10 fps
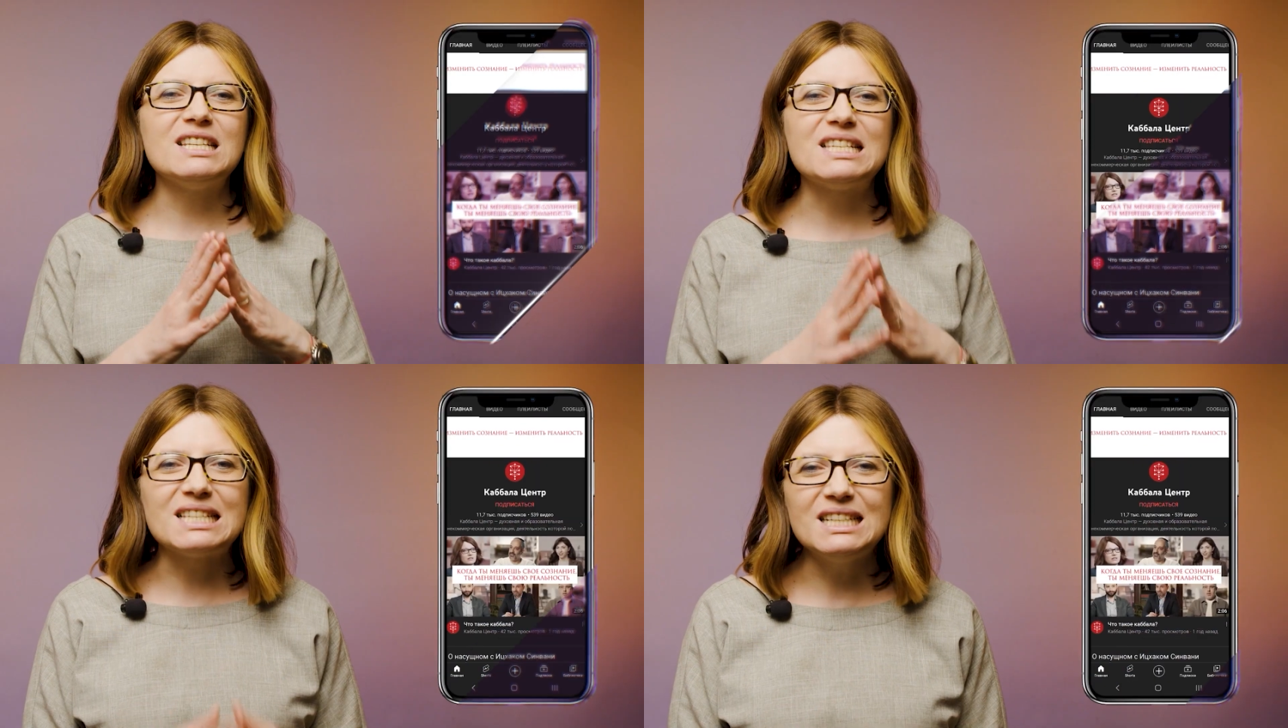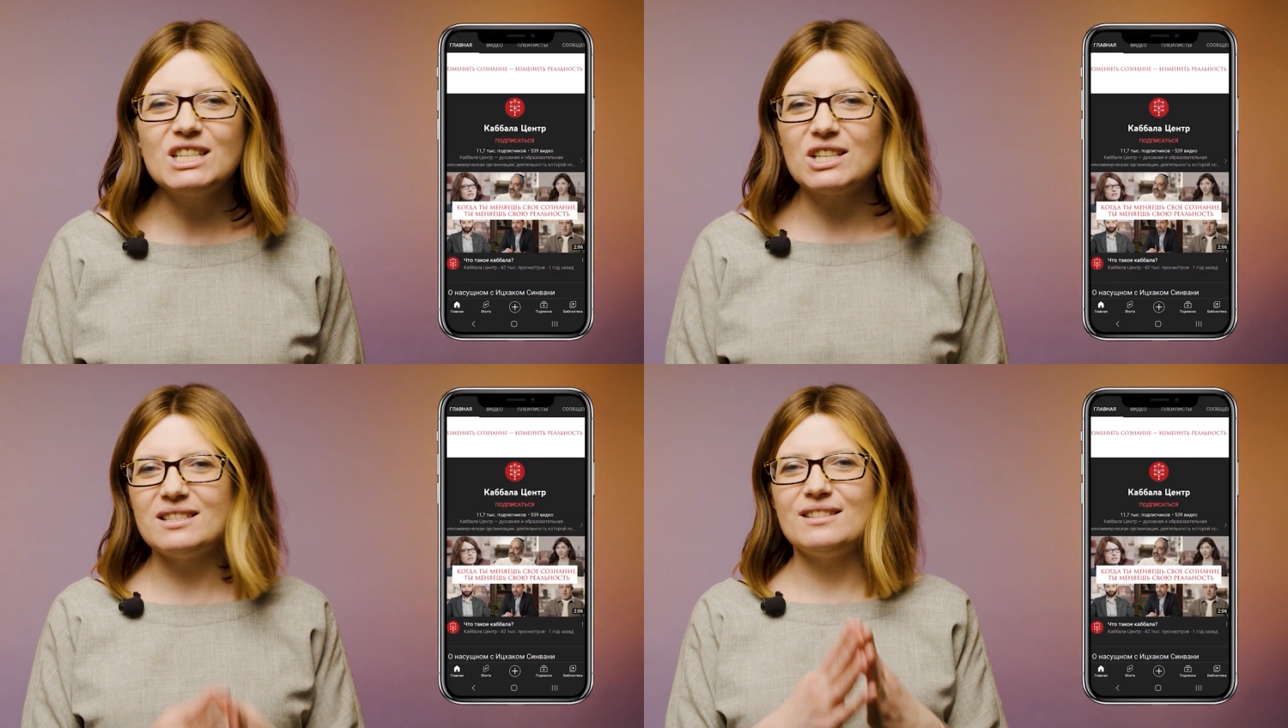здесь
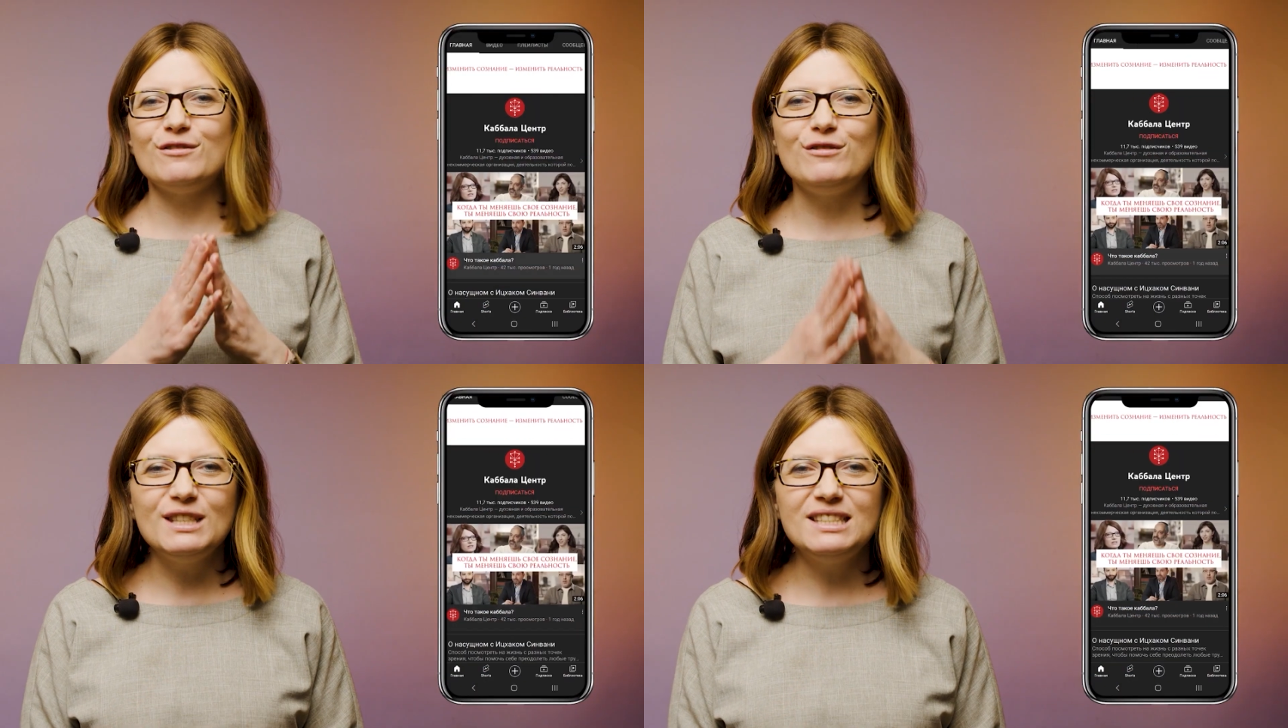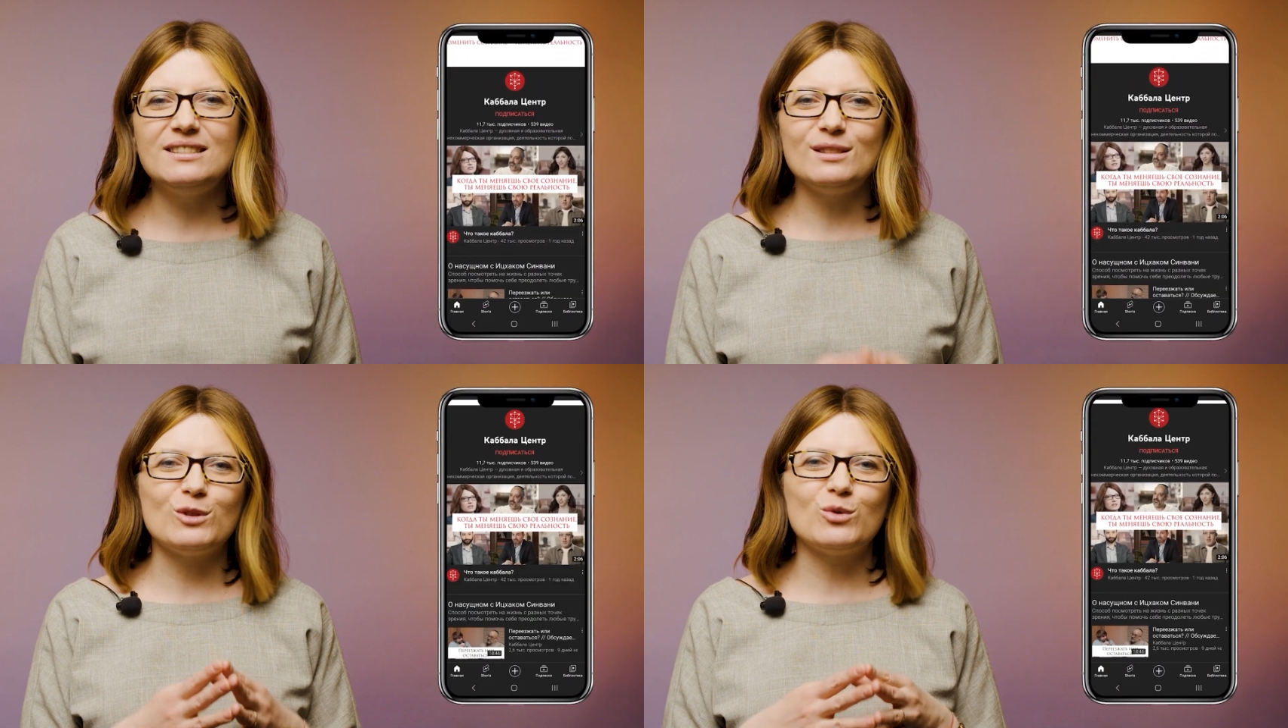слышите,
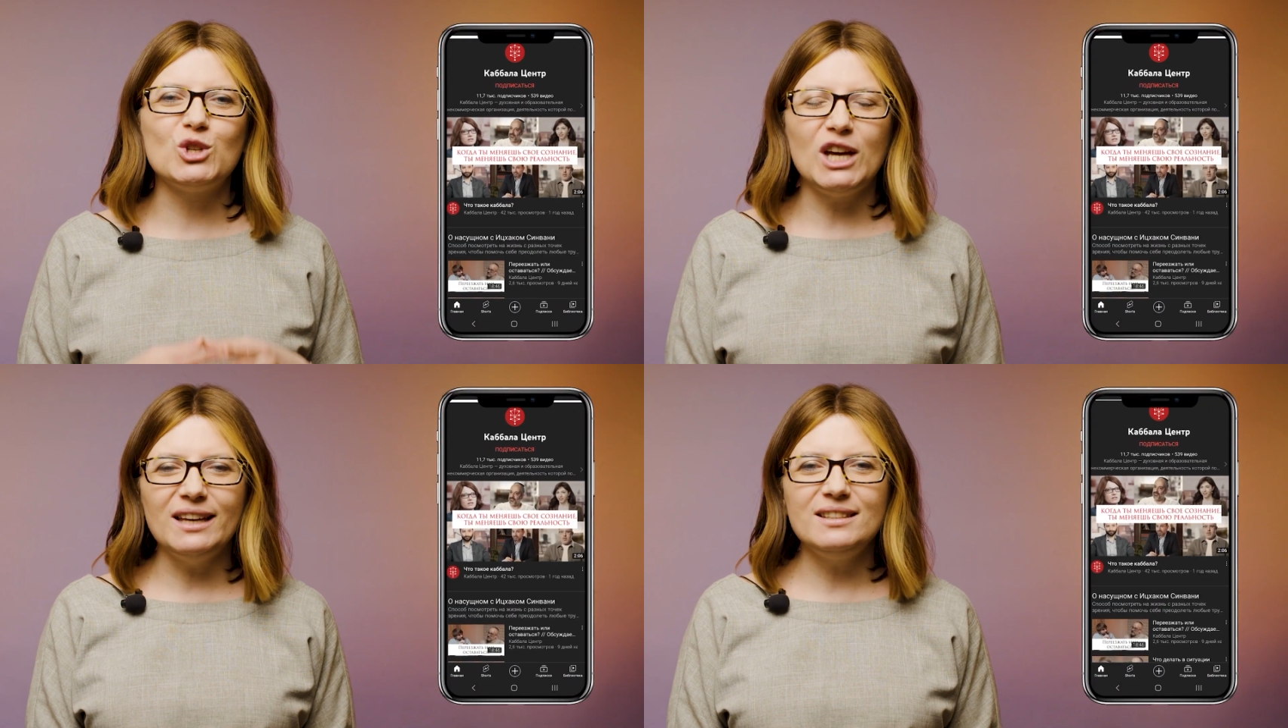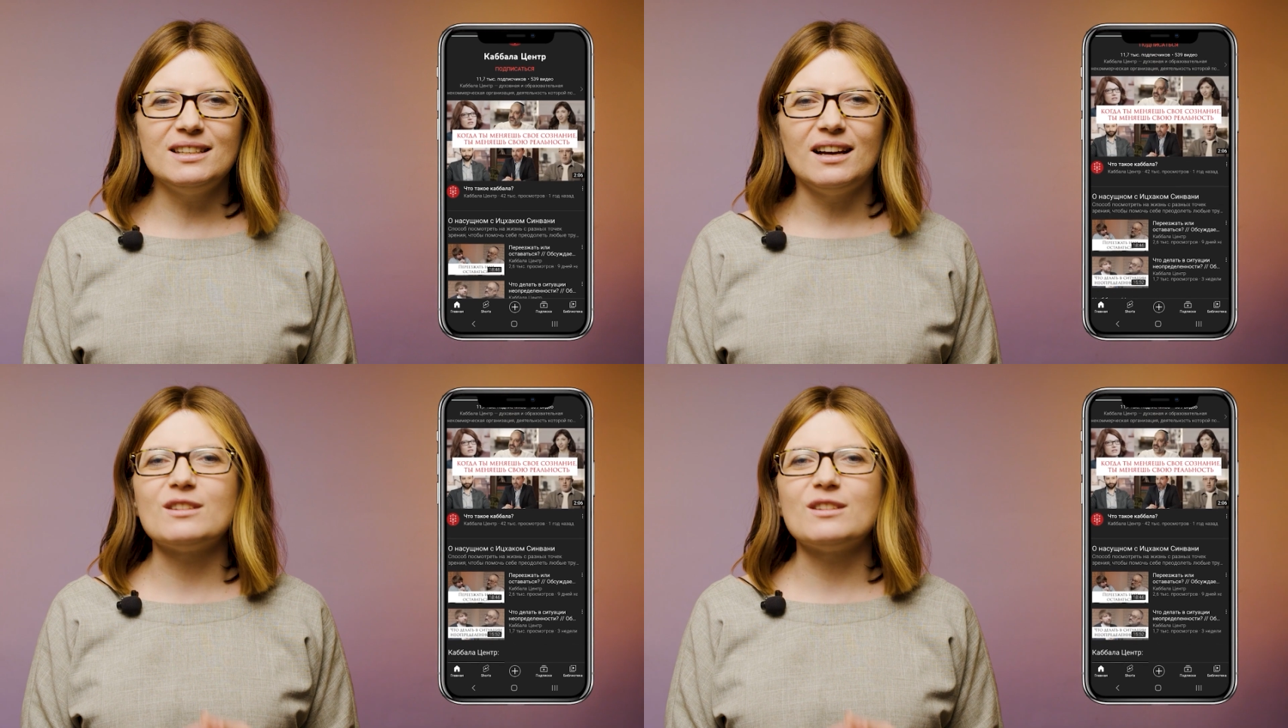видите, изучаете,